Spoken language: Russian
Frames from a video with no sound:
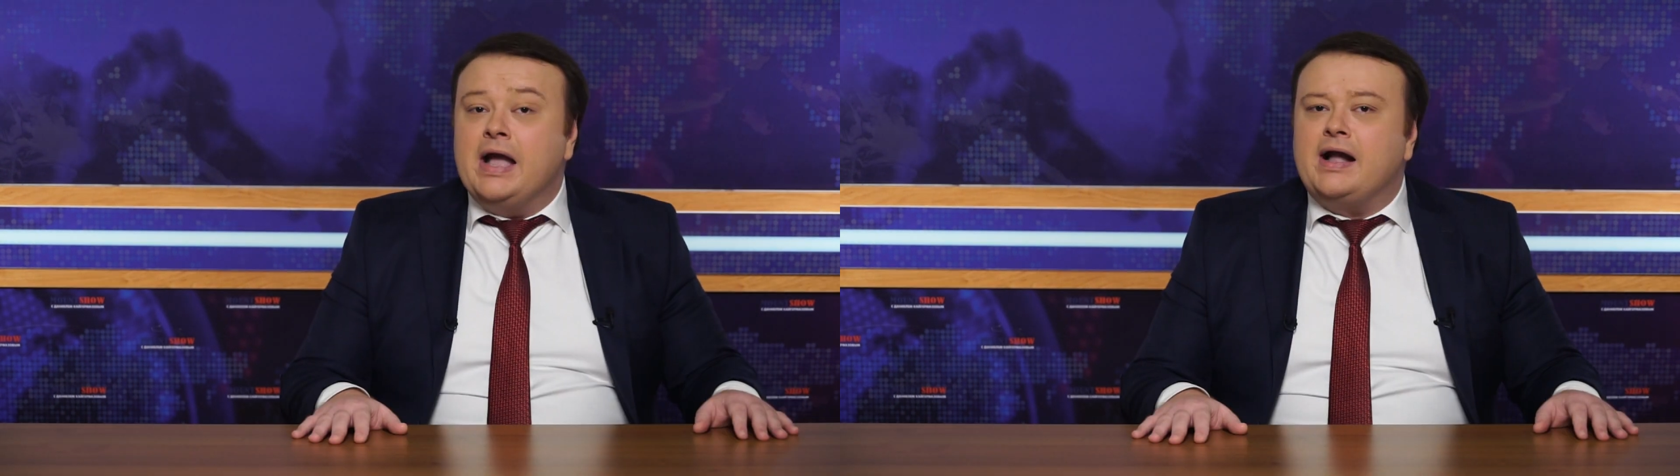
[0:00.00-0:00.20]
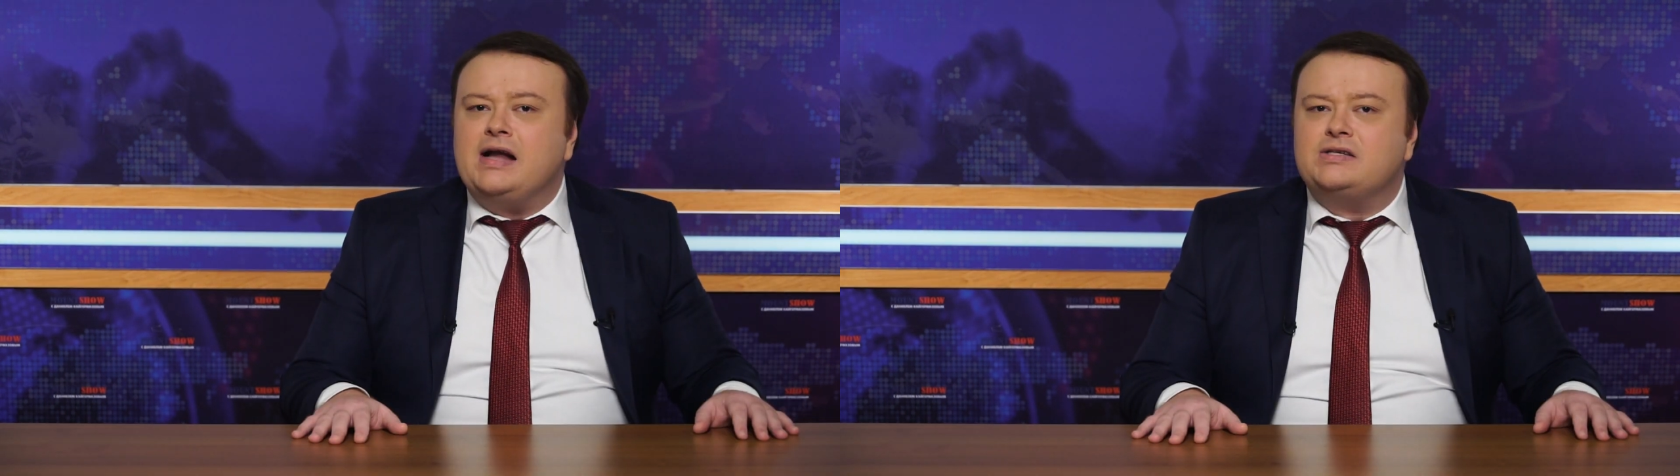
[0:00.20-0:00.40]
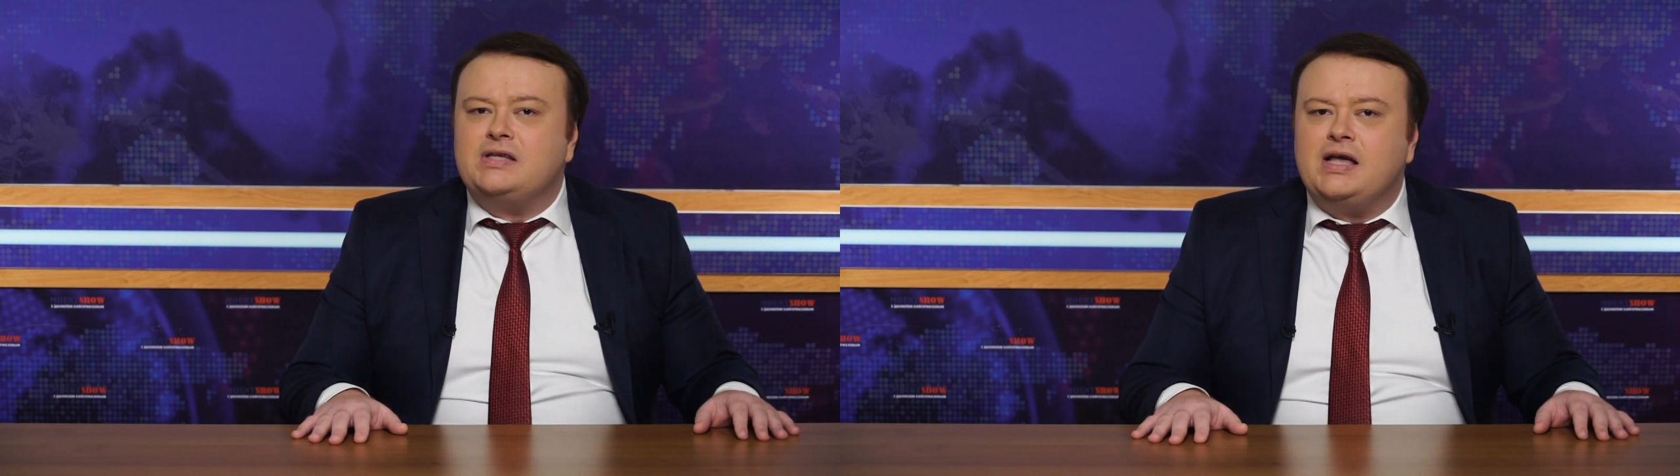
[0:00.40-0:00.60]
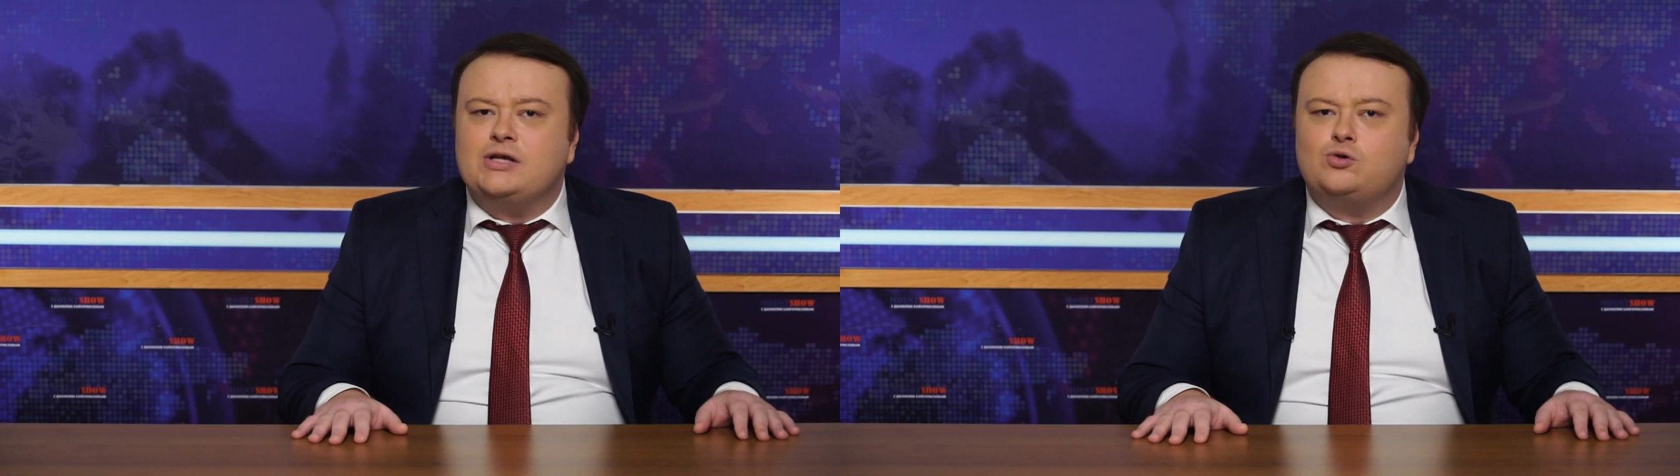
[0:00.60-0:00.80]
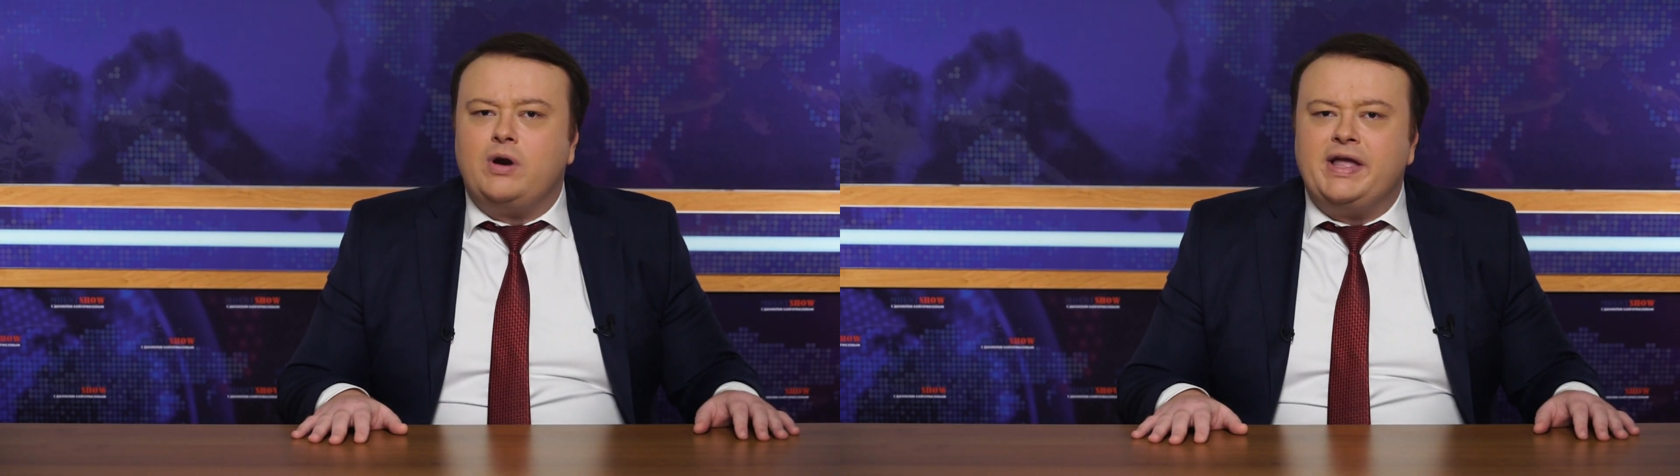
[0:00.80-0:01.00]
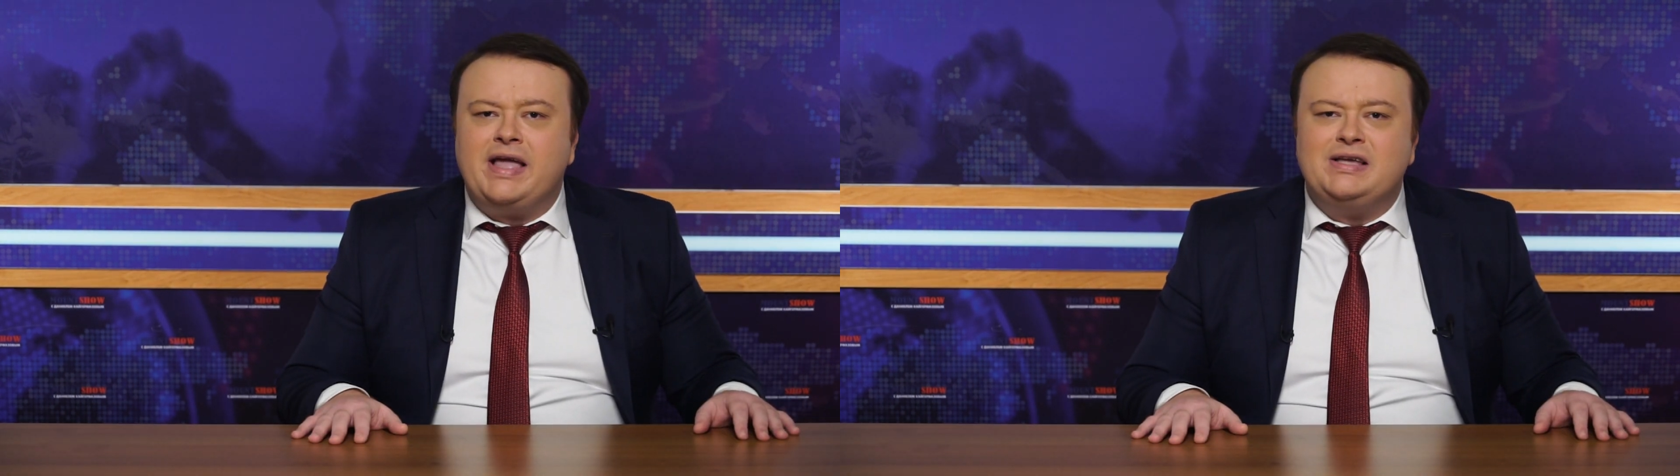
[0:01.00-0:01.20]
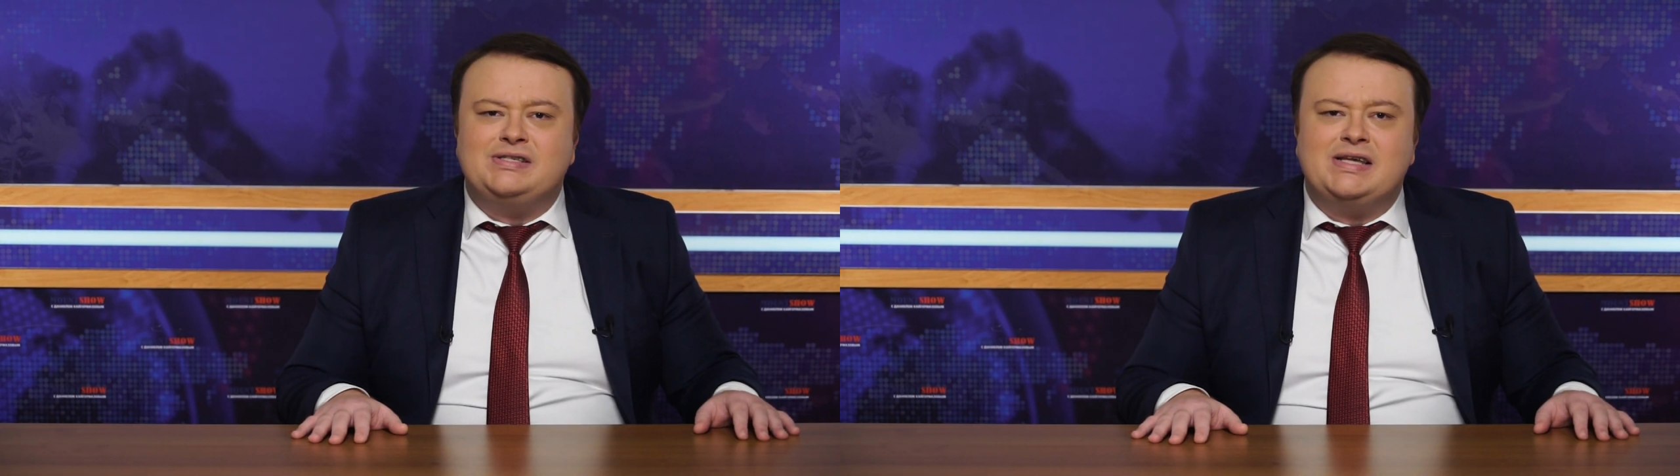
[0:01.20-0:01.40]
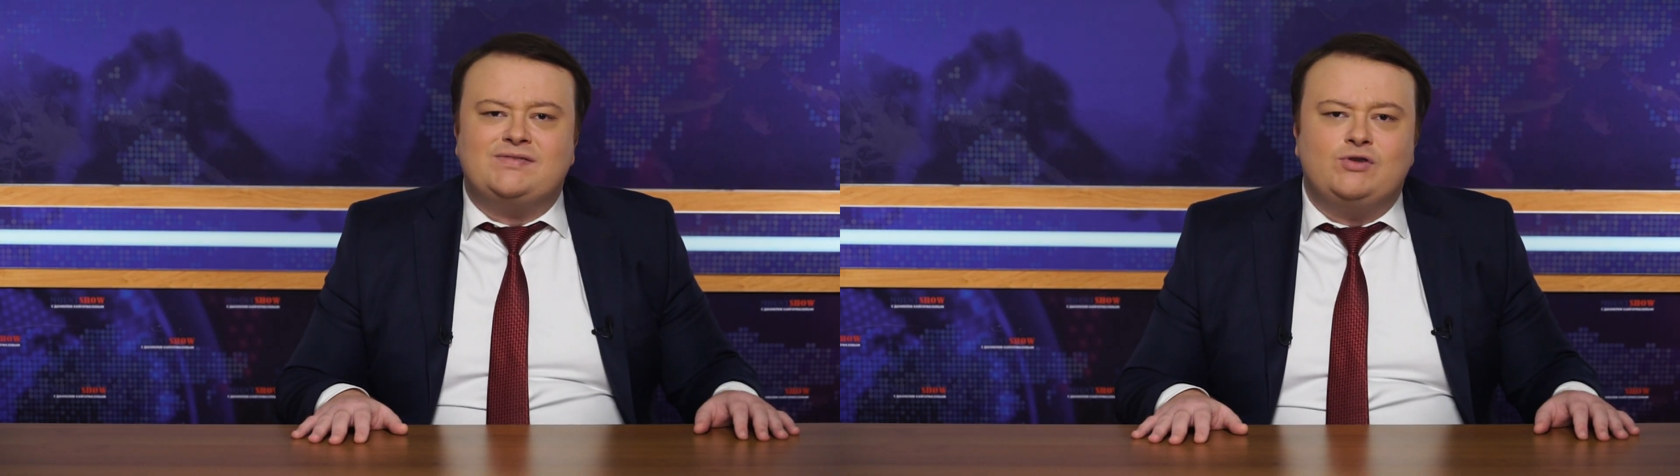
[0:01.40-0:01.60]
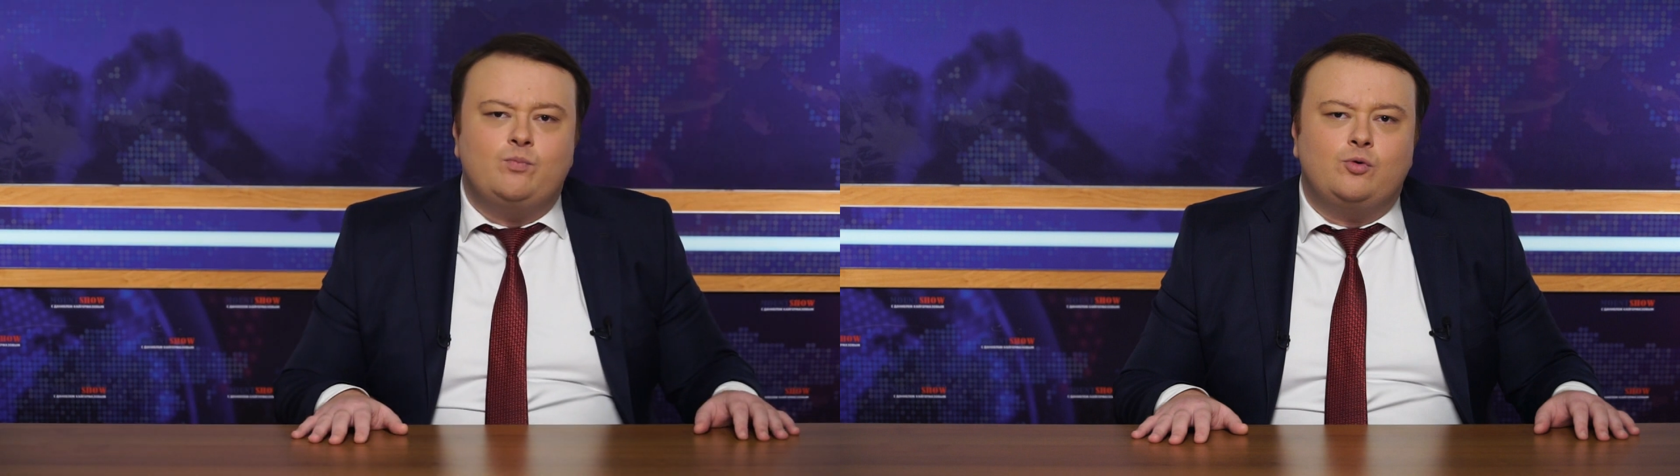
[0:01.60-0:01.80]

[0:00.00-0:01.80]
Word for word: Кажется, скоро я естественным